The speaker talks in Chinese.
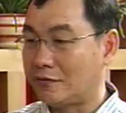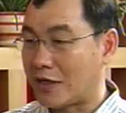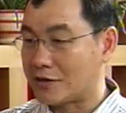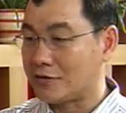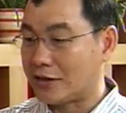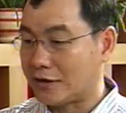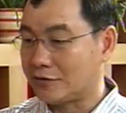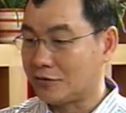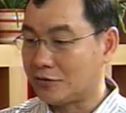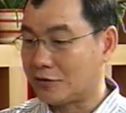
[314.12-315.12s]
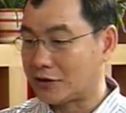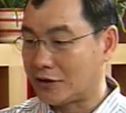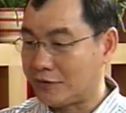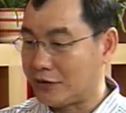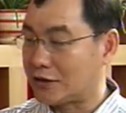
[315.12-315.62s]
马秀强如果
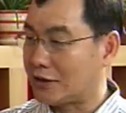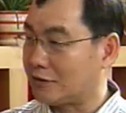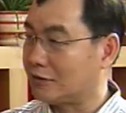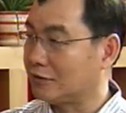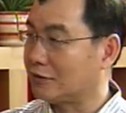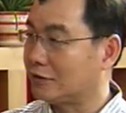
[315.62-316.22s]
成为有有，他